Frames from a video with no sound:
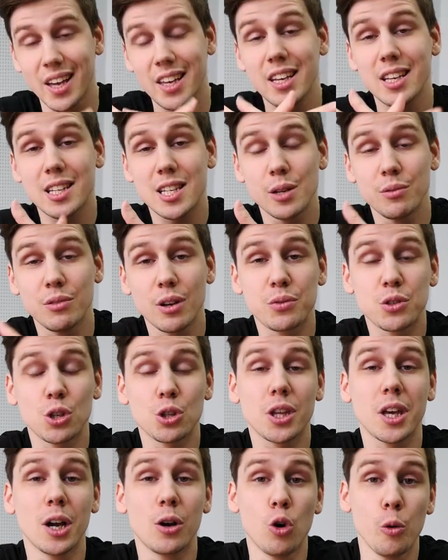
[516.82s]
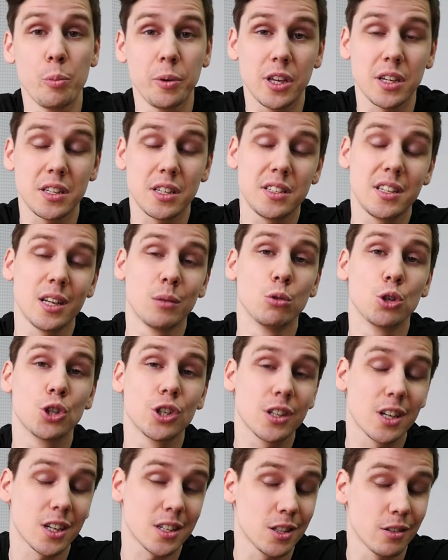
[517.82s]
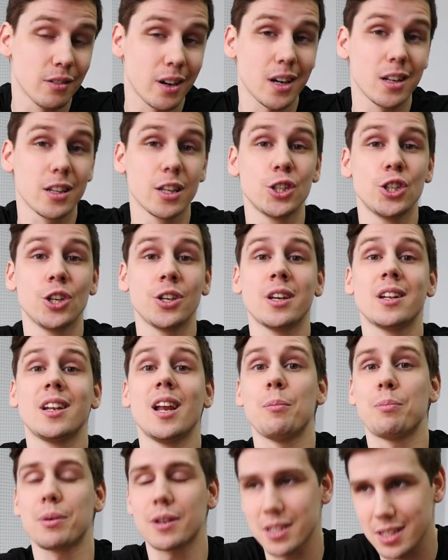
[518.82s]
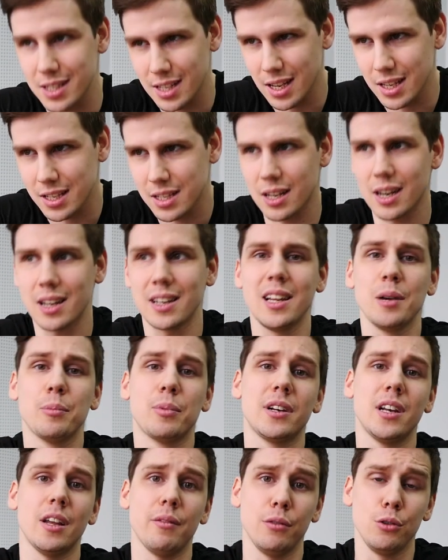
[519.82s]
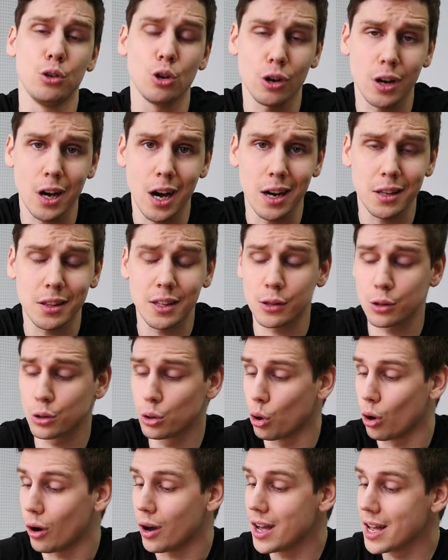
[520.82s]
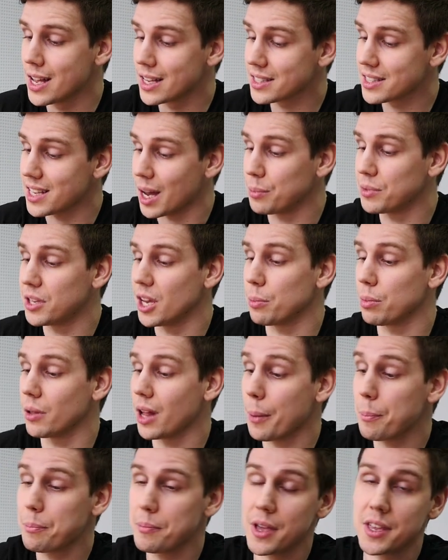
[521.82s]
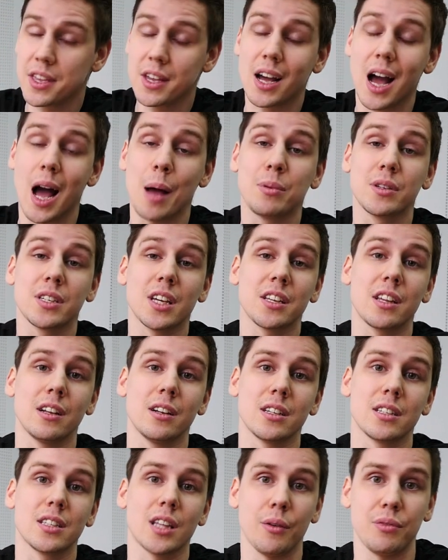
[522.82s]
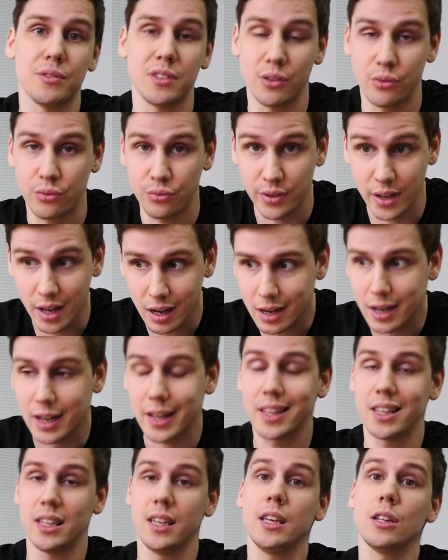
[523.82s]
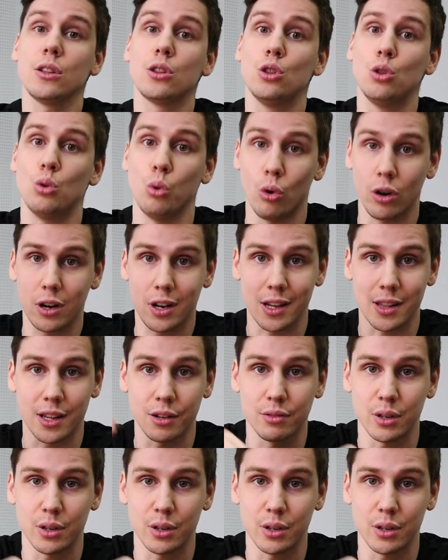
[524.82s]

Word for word: И если вы все-таки купите систему жидкостного охлаждения для процессора, либо для видеокарты, то сам теплообменник обязательно ставьте вверх и только на